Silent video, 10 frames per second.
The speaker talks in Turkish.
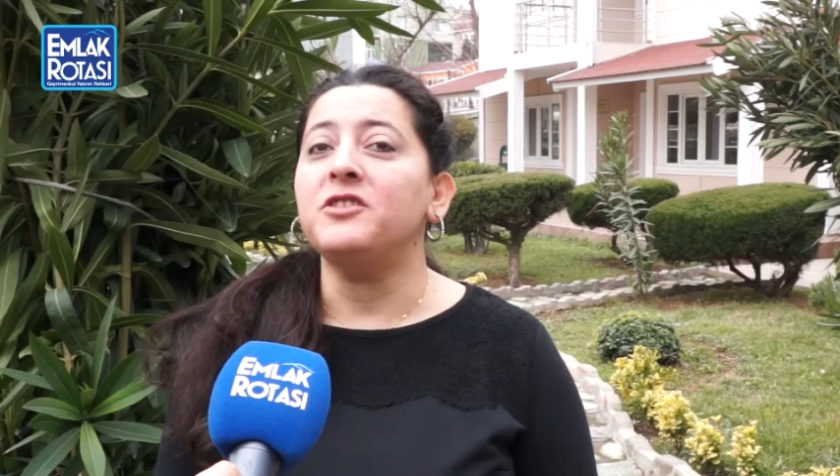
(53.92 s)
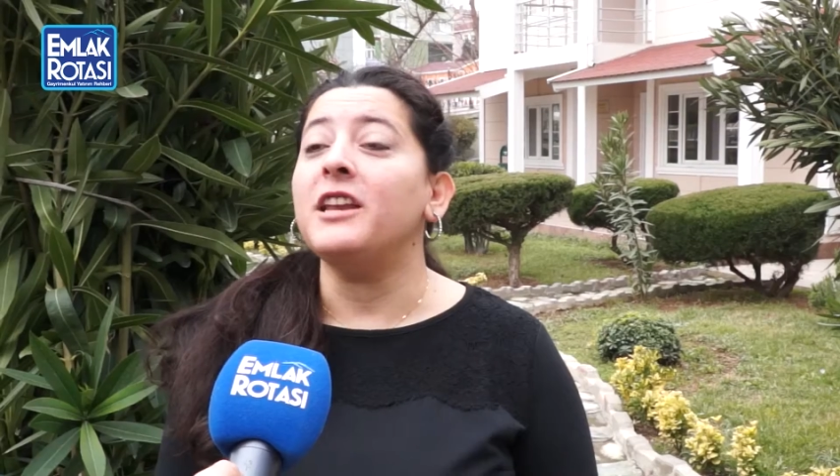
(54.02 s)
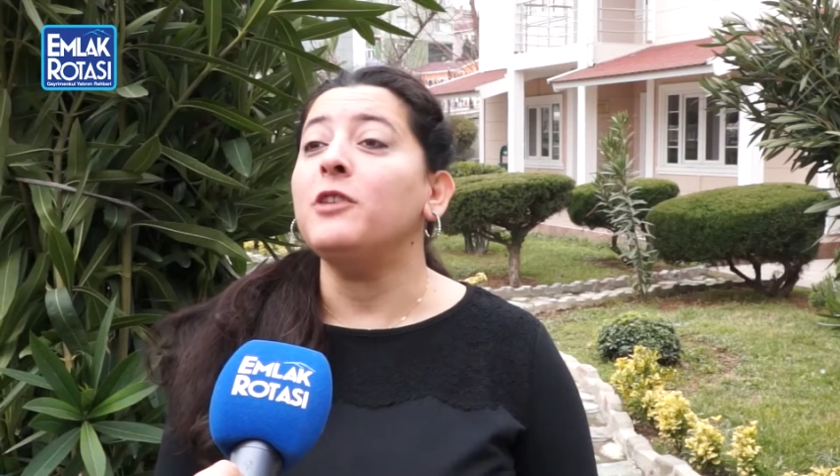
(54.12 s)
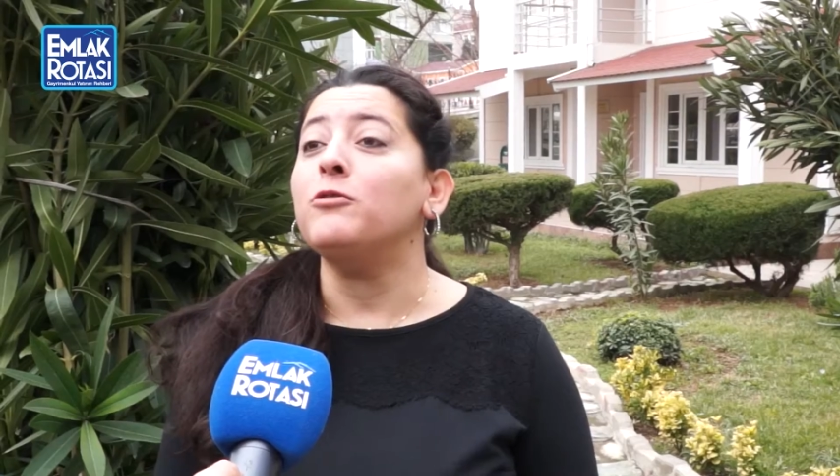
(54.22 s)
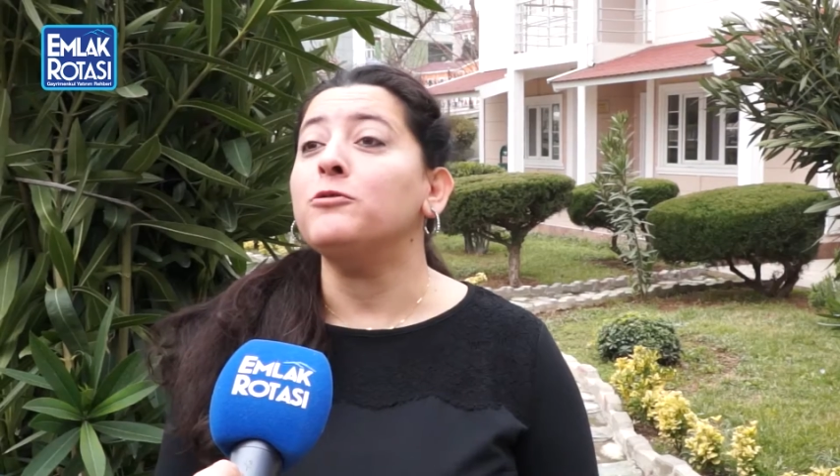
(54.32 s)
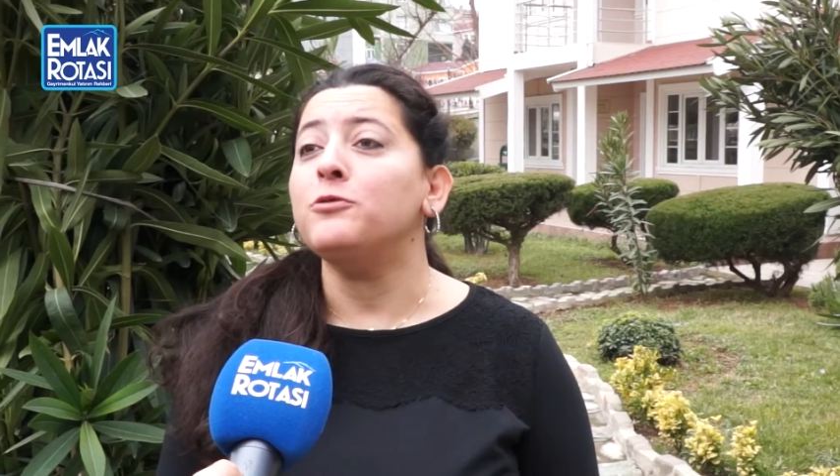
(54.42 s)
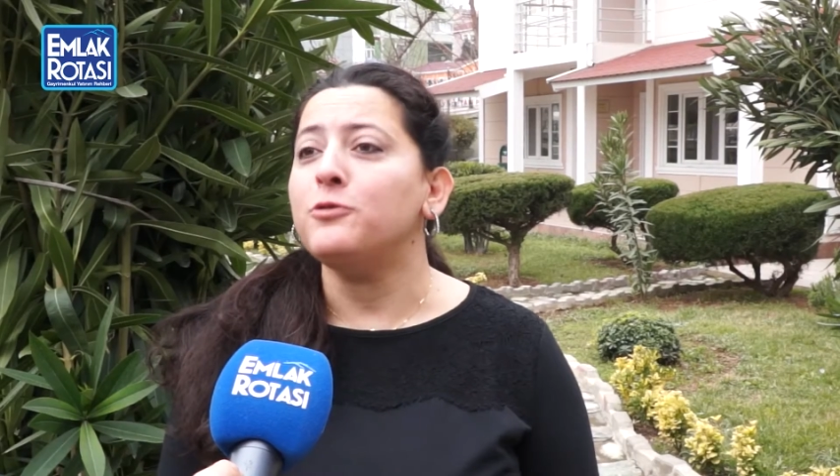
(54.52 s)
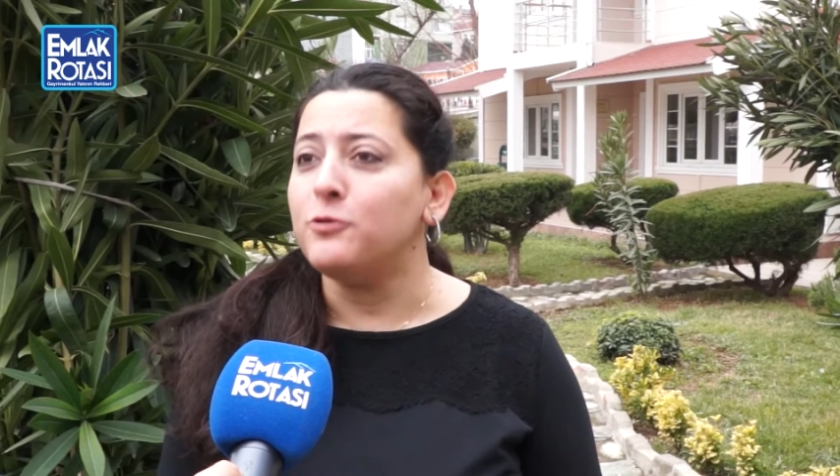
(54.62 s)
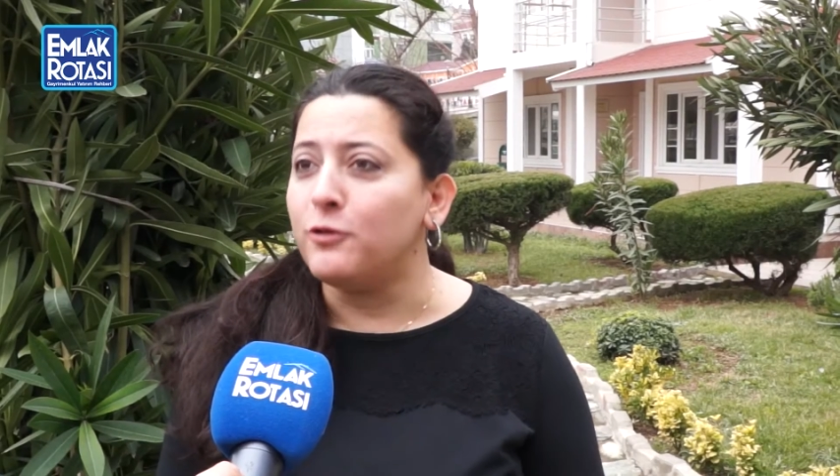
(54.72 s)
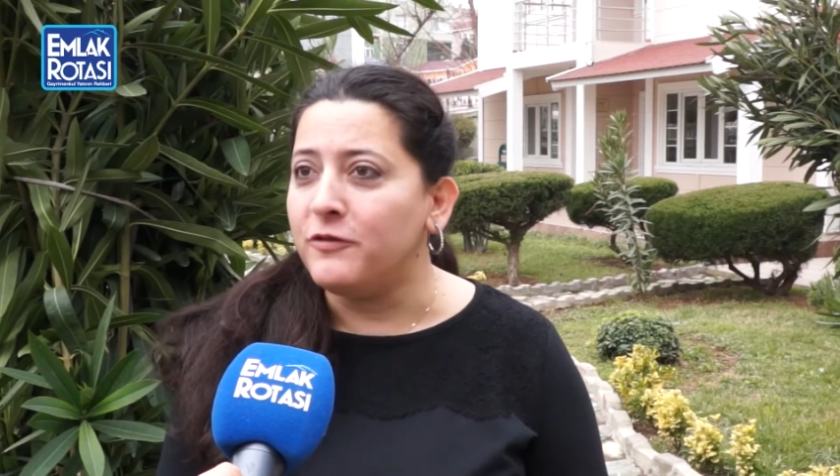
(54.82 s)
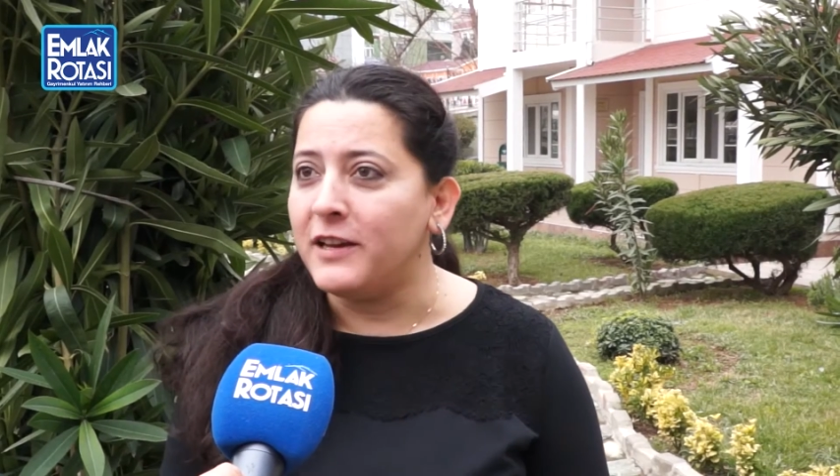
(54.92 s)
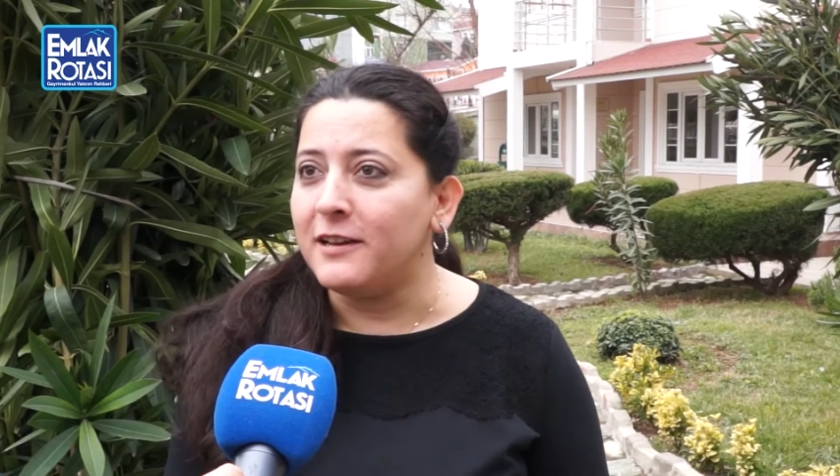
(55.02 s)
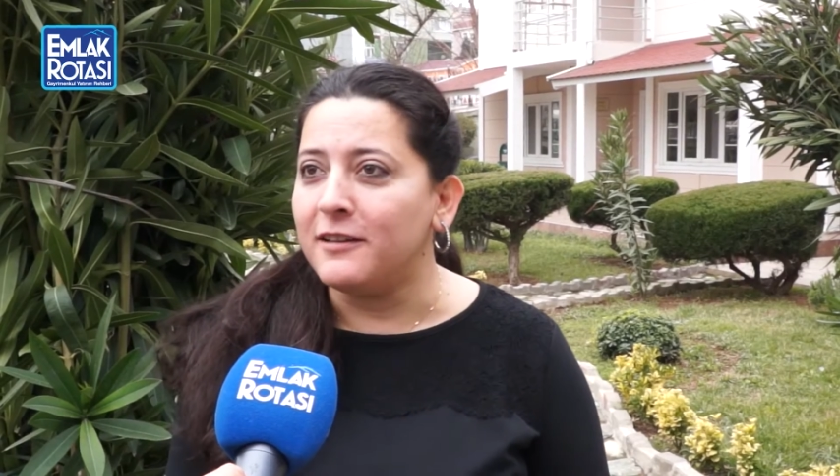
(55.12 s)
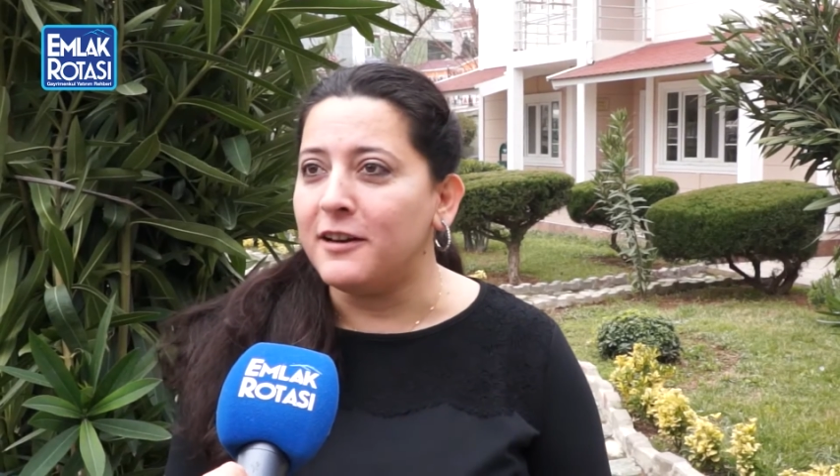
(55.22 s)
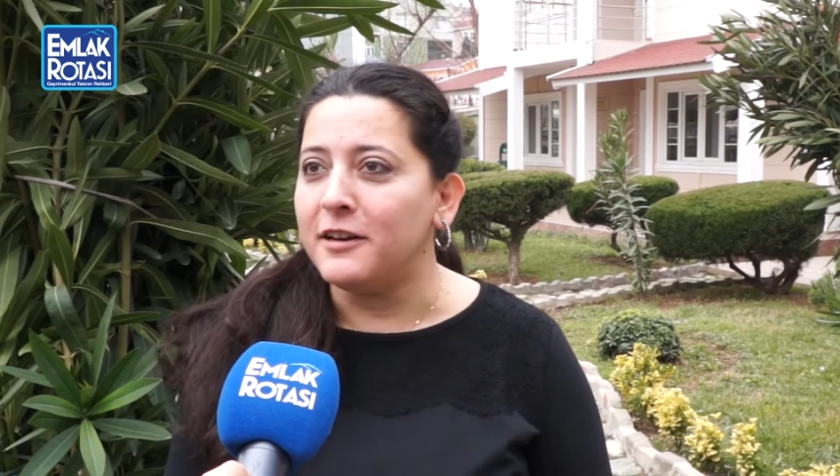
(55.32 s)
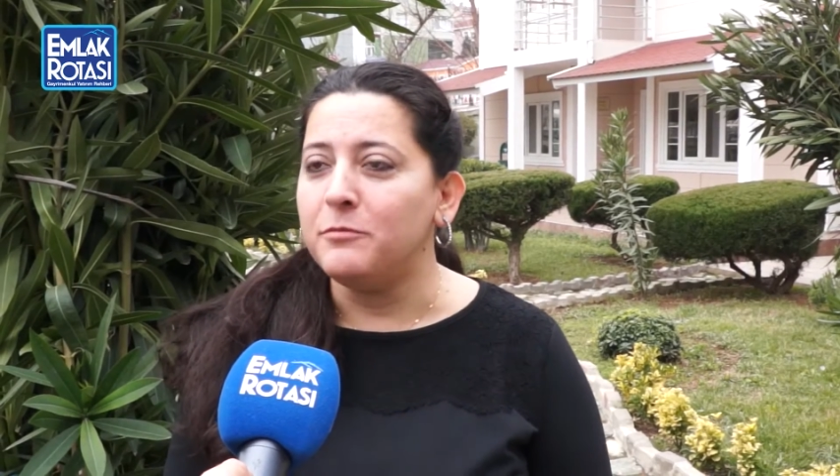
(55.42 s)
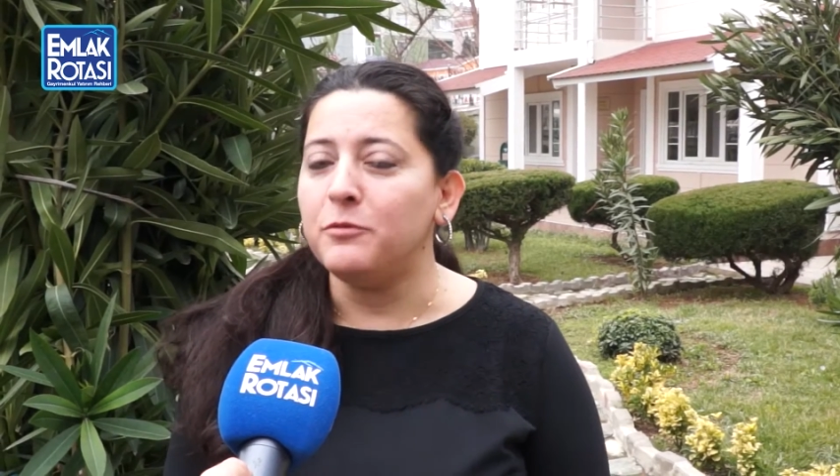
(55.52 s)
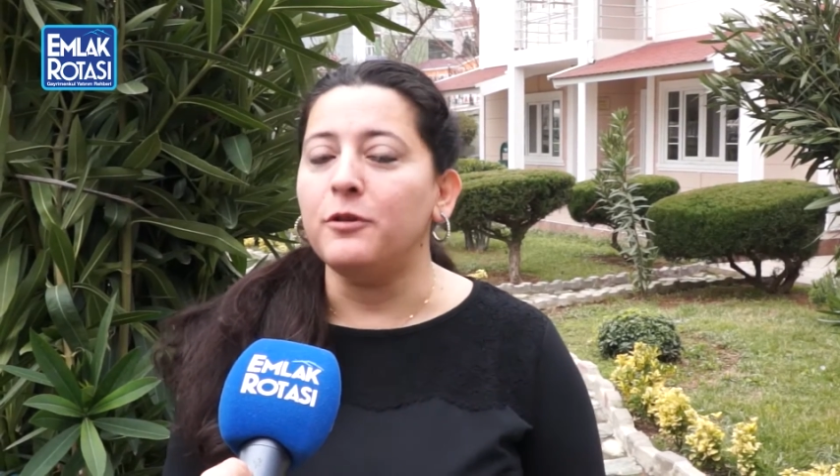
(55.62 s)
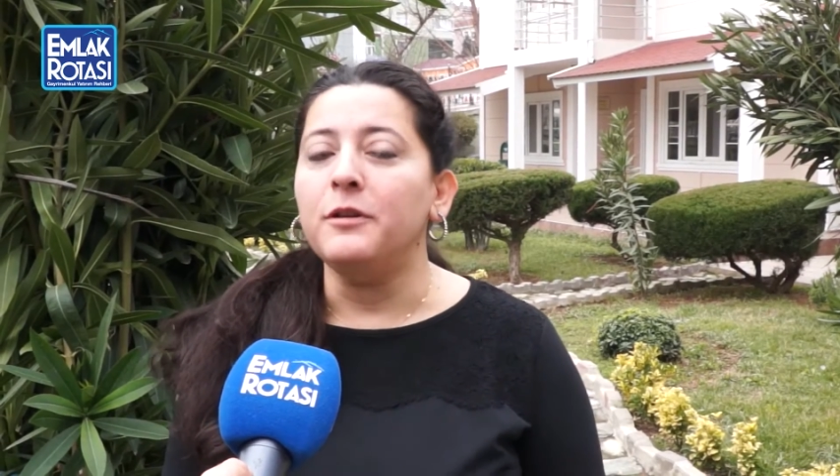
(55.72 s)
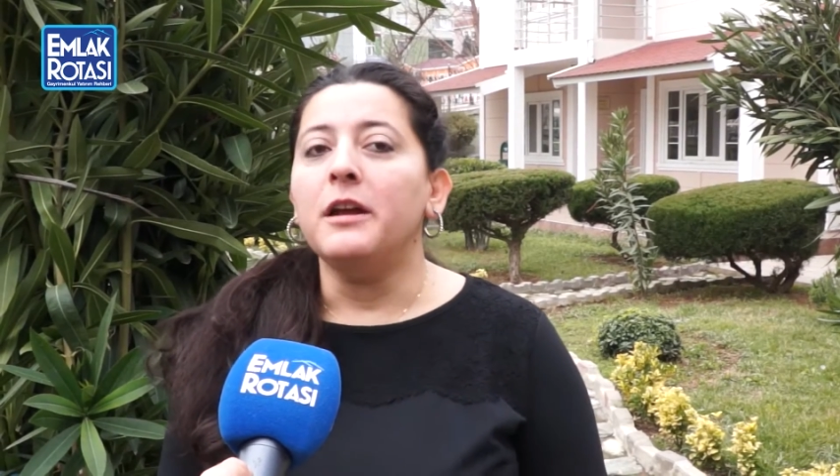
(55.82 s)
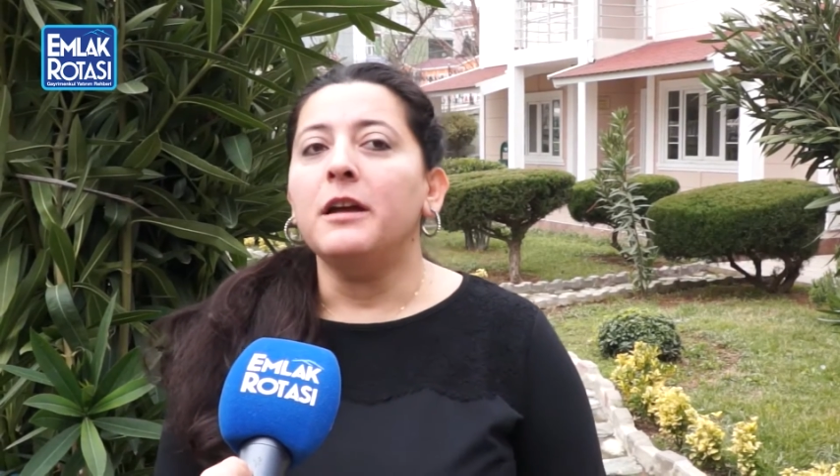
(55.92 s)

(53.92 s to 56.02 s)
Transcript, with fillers: çelik konstrüksiyon villalar yapıyor.